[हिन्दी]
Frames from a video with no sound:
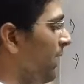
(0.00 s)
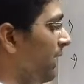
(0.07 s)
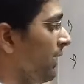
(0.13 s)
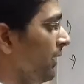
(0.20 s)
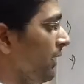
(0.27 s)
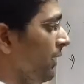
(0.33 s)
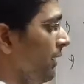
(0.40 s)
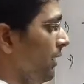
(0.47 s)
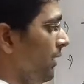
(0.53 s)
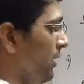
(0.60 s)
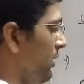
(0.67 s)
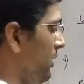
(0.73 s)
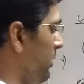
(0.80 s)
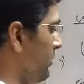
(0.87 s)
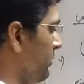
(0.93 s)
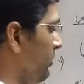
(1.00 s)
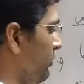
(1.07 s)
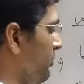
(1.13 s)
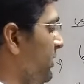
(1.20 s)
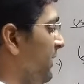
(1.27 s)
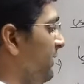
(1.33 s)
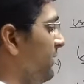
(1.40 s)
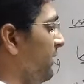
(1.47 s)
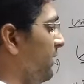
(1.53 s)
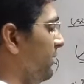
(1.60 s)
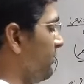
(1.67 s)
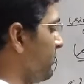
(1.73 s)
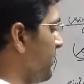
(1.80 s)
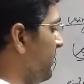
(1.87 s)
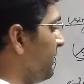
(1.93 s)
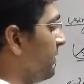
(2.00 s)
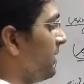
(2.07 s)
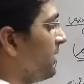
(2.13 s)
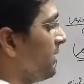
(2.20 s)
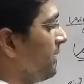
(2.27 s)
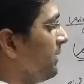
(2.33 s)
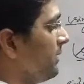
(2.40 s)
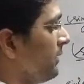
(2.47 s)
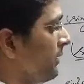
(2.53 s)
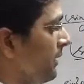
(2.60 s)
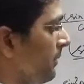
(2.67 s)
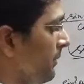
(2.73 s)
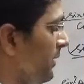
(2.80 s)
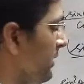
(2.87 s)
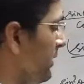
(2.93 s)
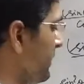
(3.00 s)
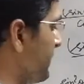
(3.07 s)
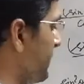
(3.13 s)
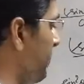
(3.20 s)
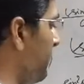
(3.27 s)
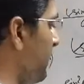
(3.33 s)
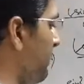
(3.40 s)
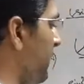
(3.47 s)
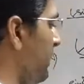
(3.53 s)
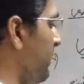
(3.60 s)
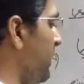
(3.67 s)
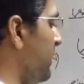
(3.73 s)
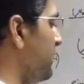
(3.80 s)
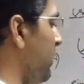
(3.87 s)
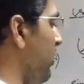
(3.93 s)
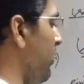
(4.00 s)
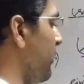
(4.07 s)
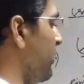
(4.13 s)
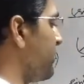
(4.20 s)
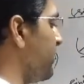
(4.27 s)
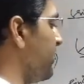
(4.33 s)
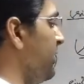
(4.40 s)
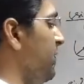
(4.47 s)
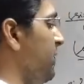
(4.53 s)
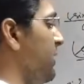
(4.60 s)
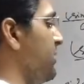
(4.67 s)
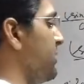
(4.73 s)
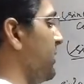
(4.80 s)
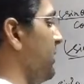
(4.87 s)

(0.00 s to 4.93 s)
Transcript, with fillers: ठीक है और टू साइन थीटा टू साइन थीटा सेम नंबर बट अपोजिट इन